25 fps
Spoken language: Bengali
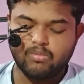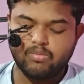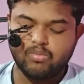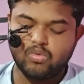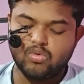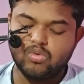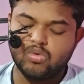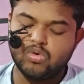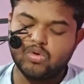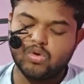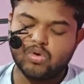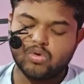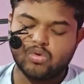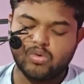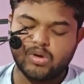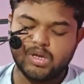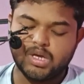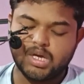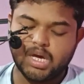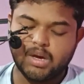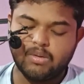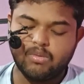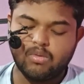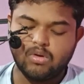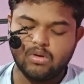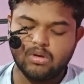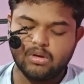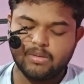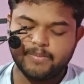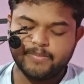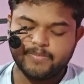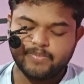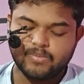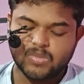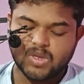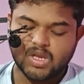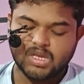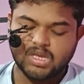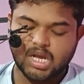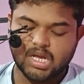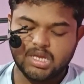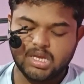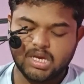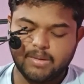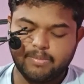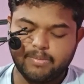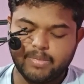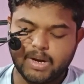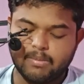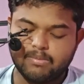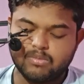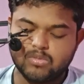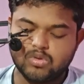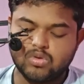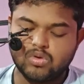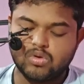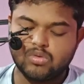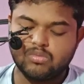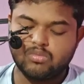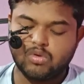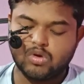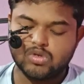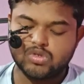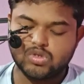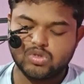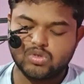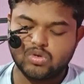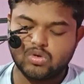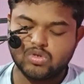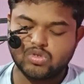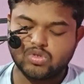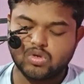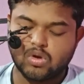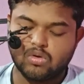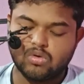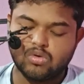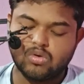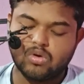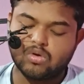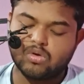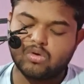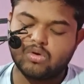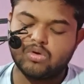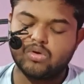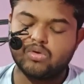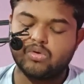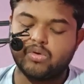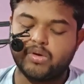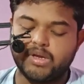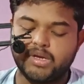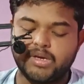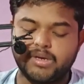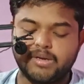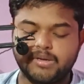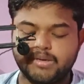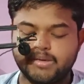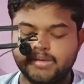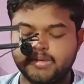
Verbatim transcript: পূর্ণ করি এবং তাদের প্রাপ্ত বস্ত্র সংরক্ষণও করি